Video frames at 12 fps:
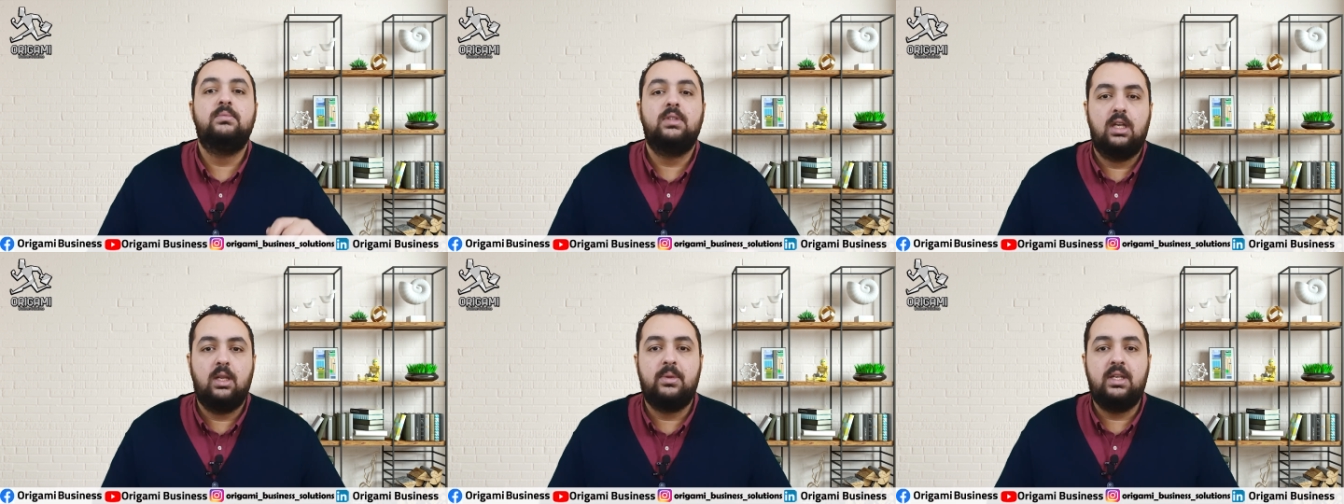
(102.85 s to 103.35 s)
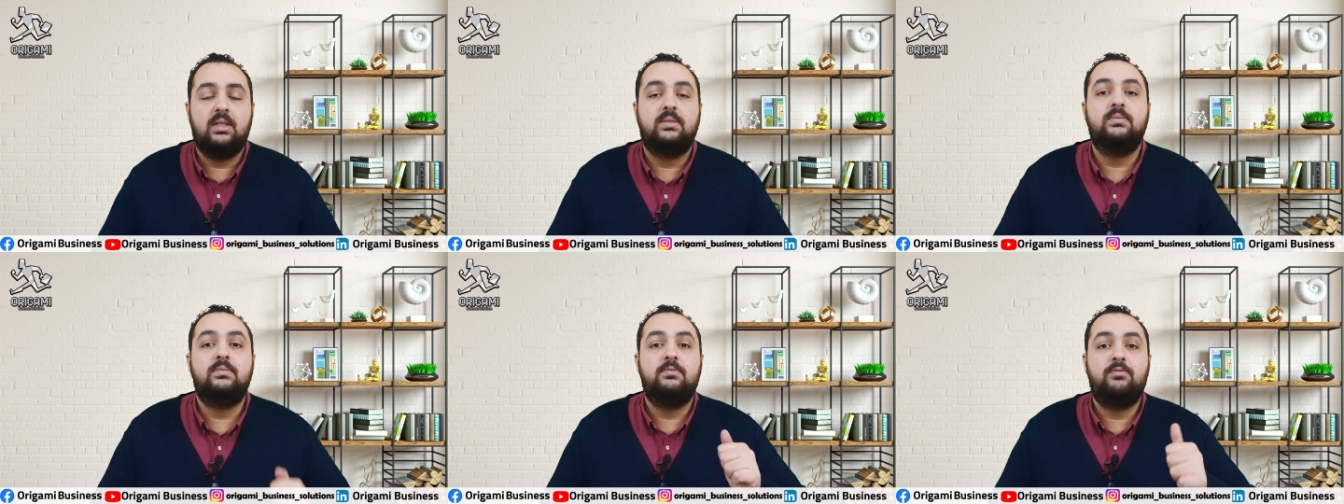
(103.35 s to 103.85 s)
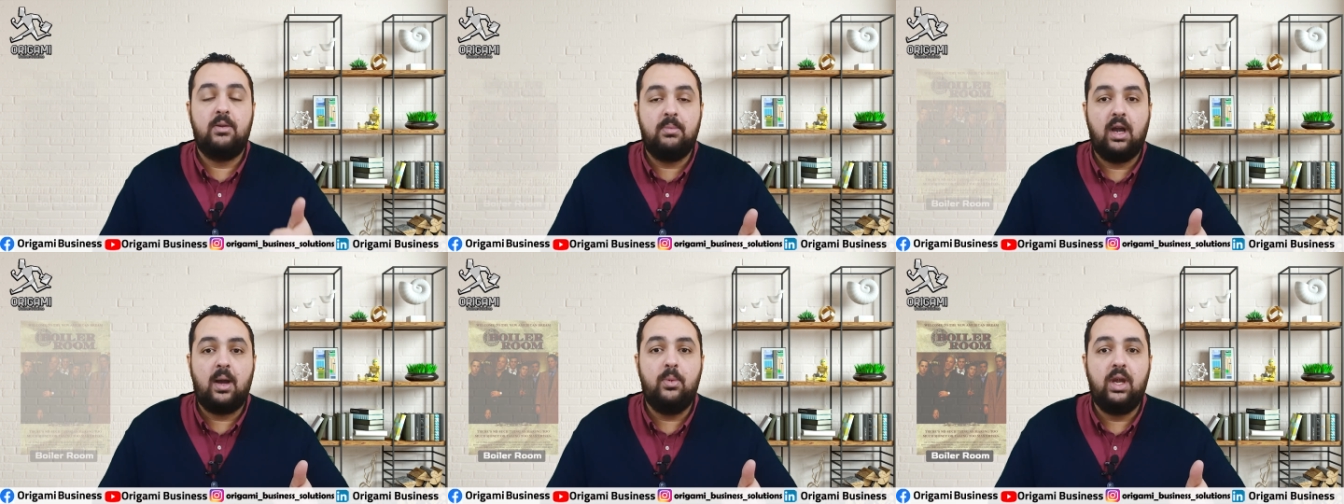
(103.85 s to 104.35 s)
يلا بينا فيلم
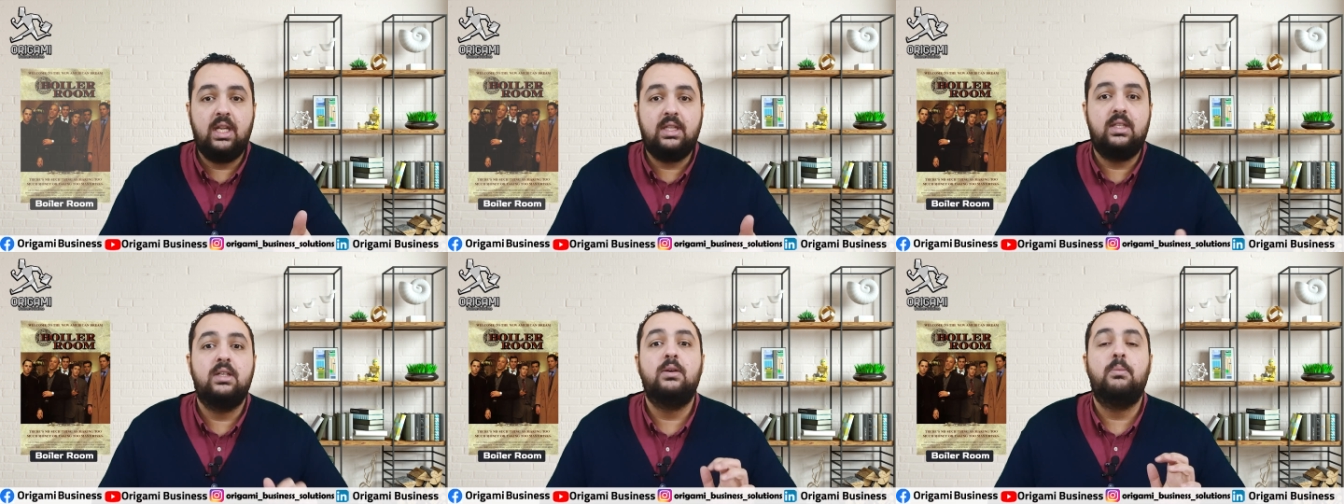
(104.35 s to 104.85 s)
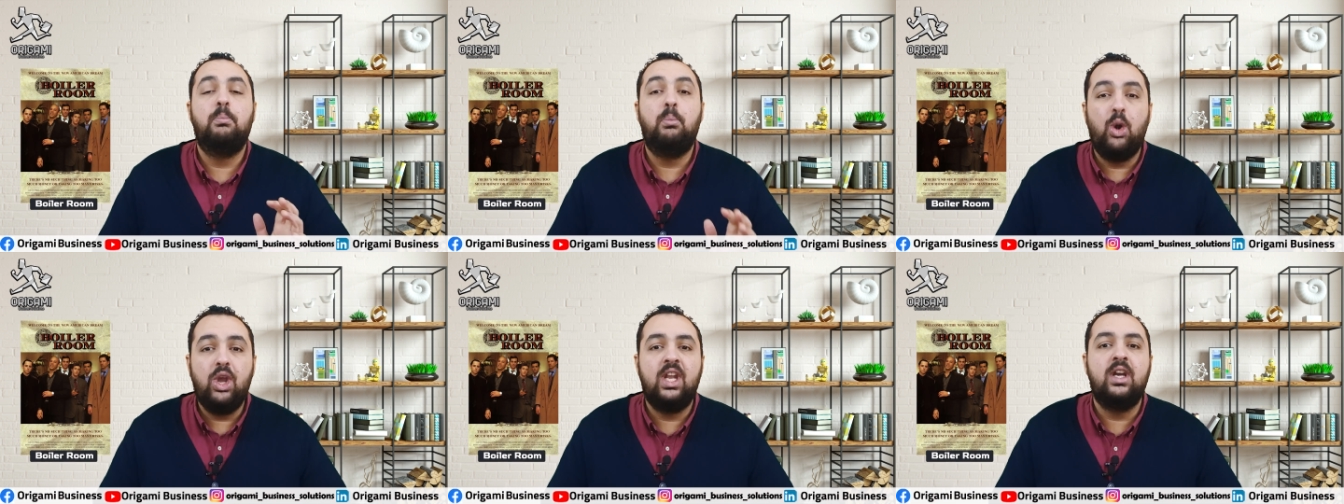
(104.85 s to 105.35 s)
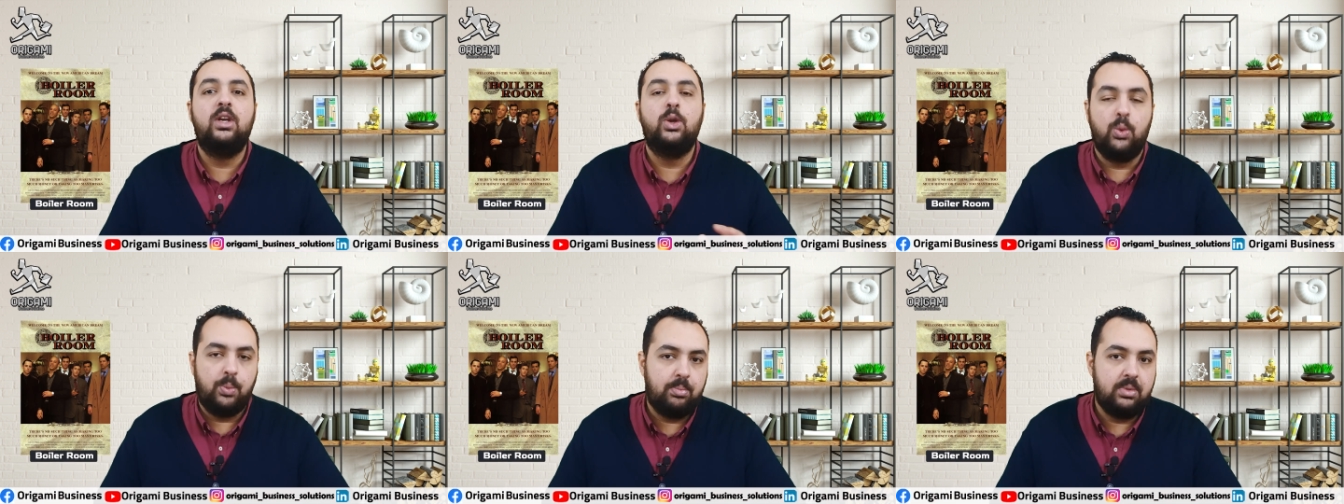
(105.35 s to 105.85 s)
رقم واحد بويلر
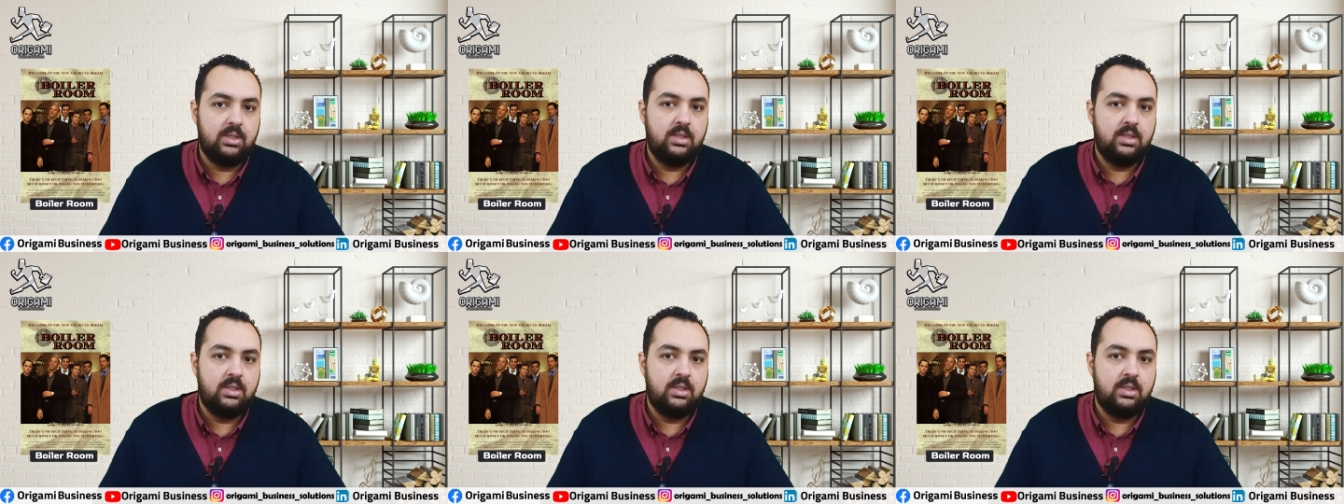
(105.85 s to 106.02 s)
روم